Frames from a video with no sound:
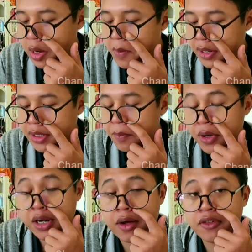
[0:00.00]
lakukan
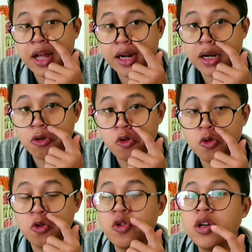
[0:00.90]
yang namanya
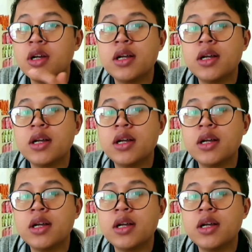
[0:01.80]
pendaftaran